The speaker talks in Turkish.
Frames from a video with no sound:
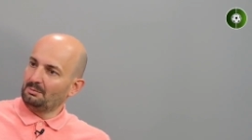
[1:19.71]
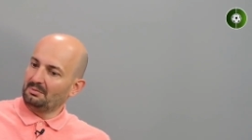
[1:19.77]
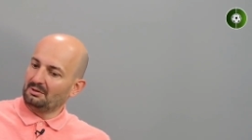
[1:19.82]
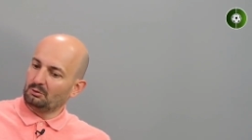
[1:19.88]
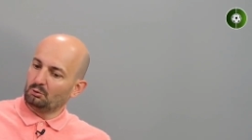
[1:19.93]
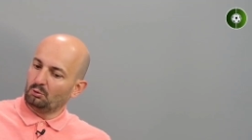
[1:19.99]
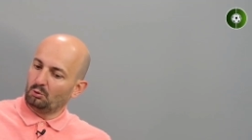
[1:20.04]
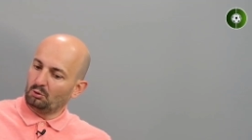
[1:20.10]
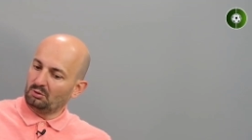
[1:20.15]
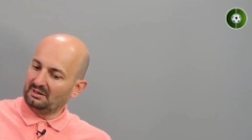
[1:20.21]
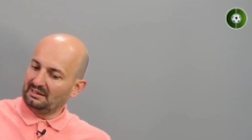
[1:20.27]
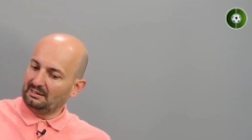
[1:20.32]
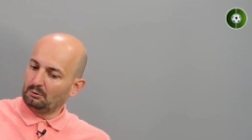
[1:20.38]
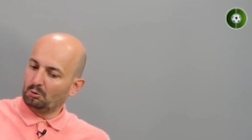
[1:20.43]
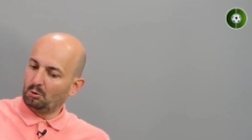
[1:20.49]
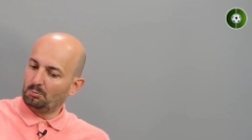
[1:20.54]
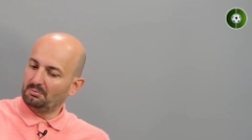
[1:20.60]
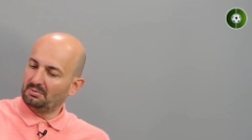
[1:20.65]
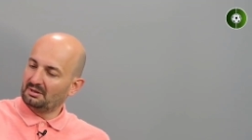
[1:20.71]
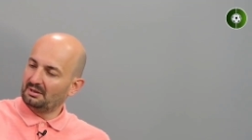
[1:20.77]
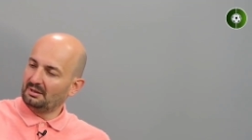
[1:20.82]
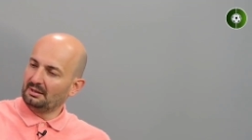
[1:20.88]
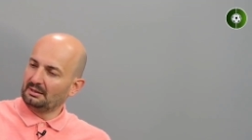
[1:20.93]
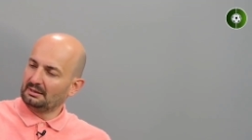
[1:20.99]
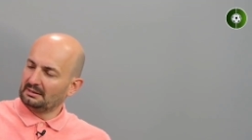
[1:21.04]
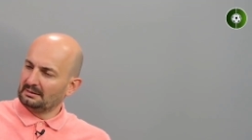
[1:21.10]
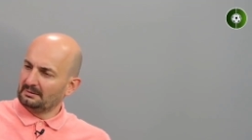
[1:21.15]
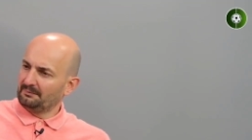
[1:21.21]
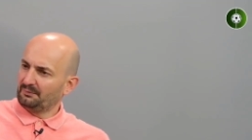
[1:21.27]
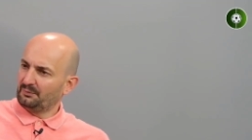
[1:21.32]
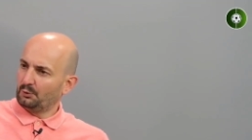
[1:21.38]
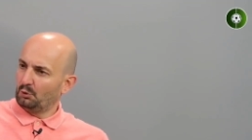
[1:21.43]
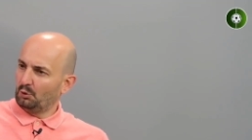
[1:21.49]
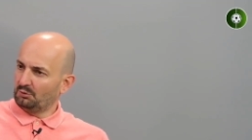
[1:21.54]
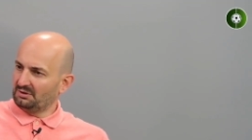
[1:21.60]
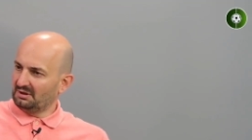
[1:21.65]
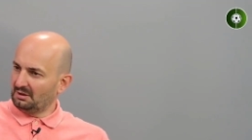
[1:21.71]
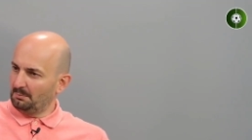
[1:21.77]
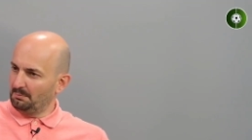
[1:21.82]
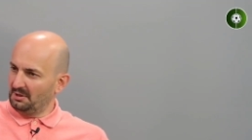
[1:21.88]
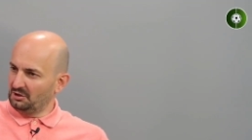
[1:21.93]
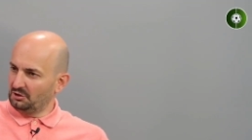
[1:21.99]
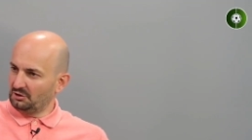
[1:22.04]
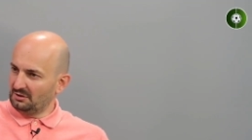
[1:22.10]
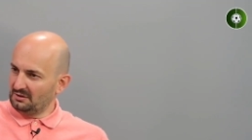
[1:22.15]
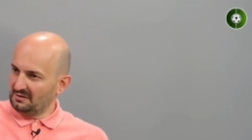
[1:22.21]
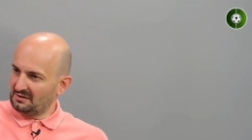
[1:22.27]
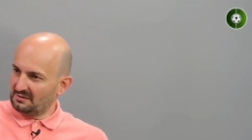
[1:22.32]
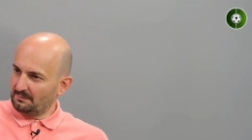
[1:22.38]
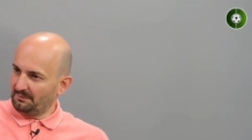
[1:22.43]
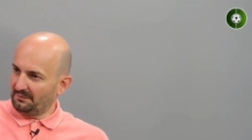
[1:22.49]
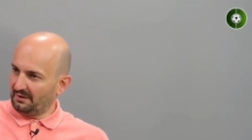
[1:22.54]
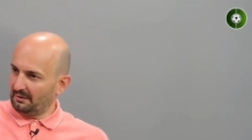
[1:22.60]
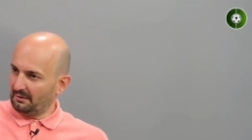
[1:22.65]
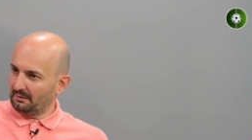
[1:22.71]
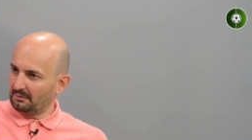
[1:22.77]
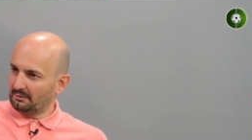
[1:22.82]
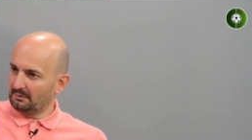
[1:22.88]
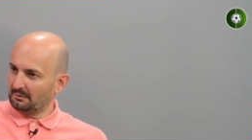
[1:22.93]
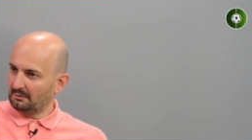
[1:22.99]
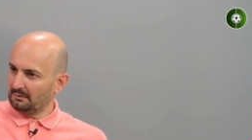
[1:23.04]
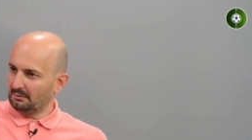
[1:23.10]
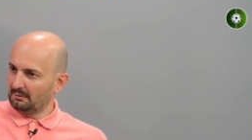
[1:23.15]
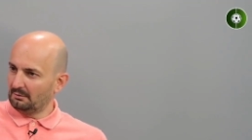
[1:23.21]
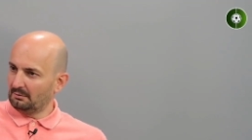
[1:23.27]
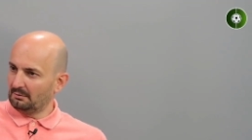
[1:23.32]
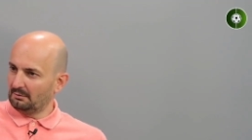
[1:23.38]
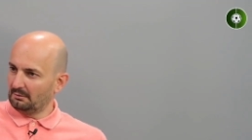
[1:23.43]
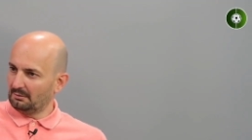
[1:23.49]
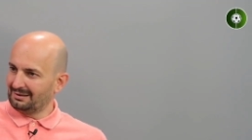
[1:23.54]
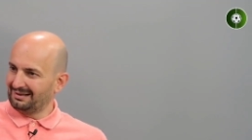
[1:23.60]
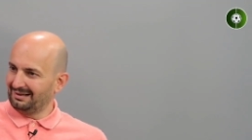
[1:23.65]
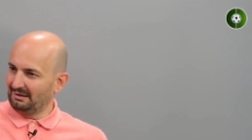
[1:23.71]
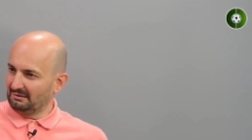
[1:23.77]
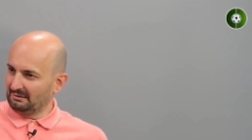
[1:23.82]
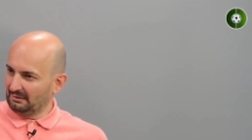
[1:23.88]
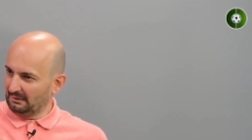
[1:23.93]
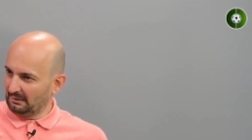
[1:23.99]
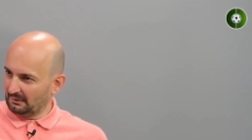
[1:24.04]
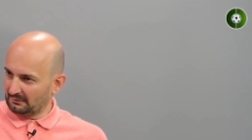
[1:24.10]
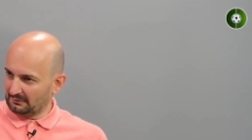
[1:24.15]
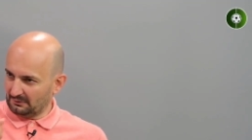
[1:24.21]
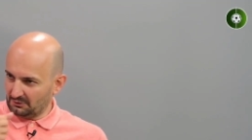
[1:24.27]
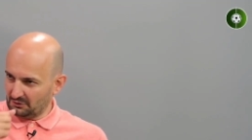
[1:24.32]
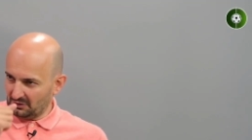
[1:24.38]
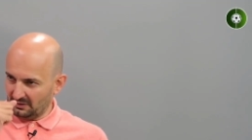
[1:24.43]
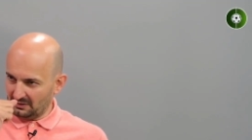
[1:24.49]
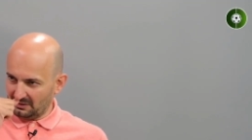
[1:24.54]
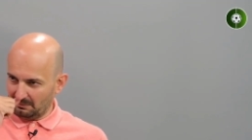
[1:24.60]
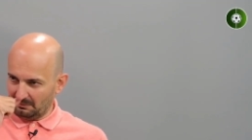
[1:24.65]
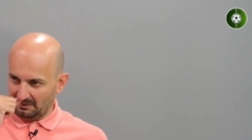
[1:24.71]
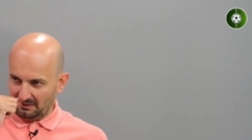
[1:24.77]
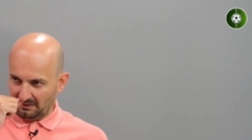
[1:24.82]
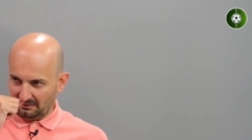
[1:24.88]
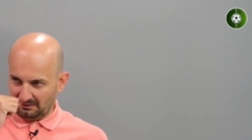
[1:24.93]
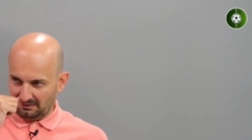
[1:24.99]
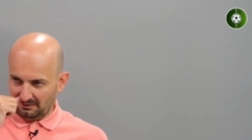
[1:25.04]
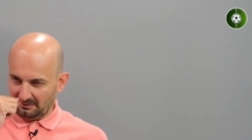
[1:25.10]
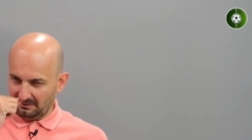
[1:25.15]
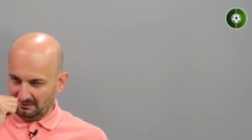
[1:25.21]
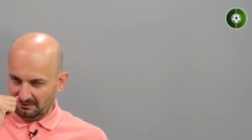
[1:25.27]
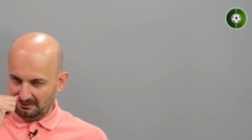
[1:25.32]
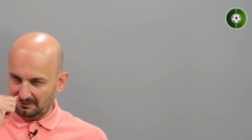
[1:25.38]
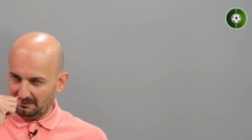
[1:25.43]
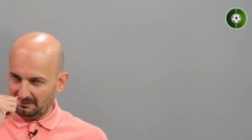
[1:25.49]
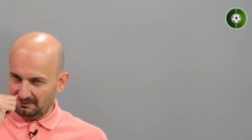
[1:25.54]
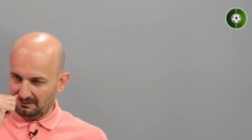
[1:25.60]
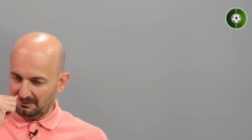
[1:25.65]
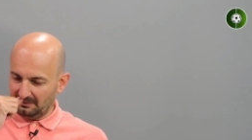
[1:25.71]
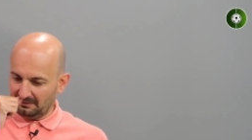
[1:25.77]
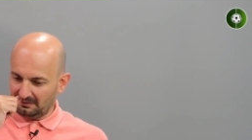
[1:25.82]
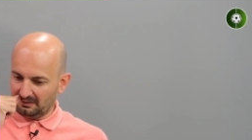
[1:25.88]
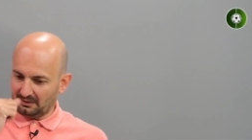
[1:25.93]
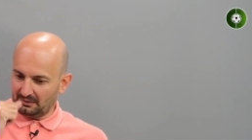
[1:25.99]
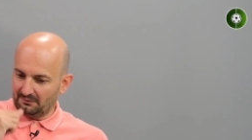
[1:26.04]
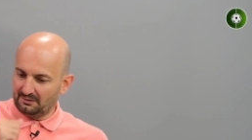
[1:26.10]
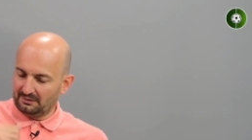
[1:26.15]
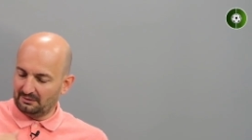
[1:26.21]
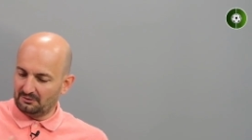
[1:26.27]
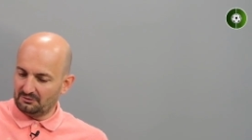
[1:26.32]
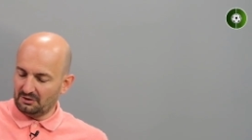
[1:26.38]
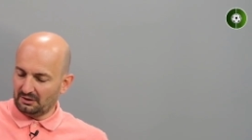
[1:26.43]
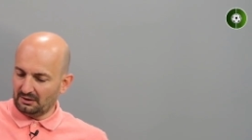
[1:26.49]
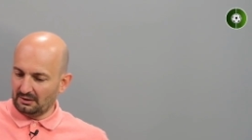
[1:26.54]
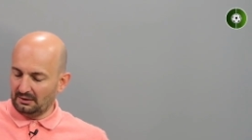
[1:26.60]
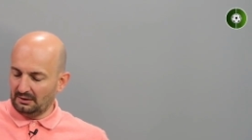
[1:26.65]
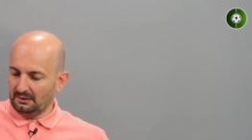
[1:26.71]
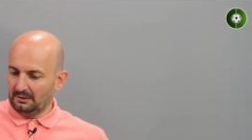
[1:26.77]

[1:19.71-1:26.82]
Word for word: ama doğrudan ilk 11'e 4 ya da 5 isim de e, kaliteyi artıracak isimler de e, takviye edilecek.